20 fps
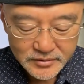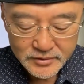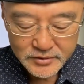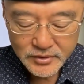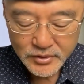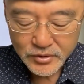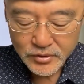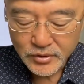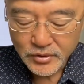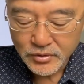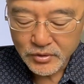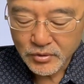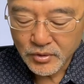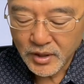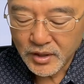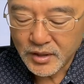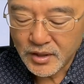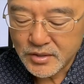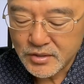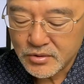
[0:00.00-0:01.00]
그리고
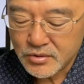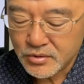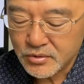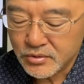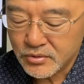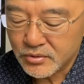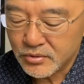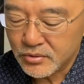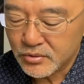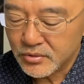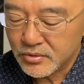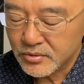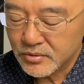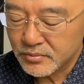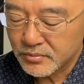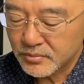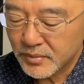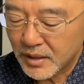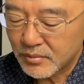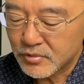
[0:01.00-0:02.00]
요한계시록으로 또
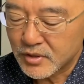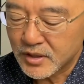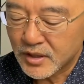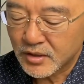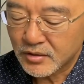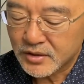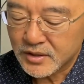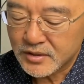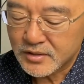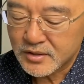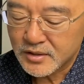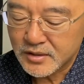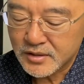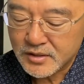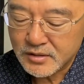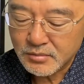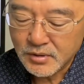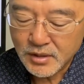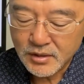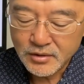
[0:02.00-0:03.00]
마무리하고
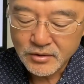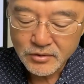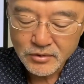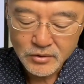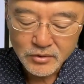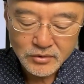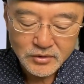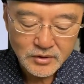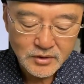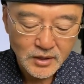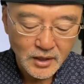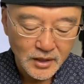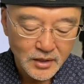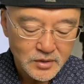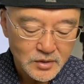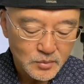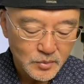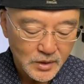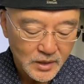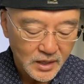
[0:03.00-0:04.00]
이천이십일 년도
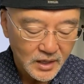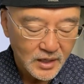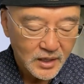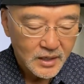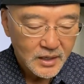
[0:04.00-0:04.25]
들어가겠습니다.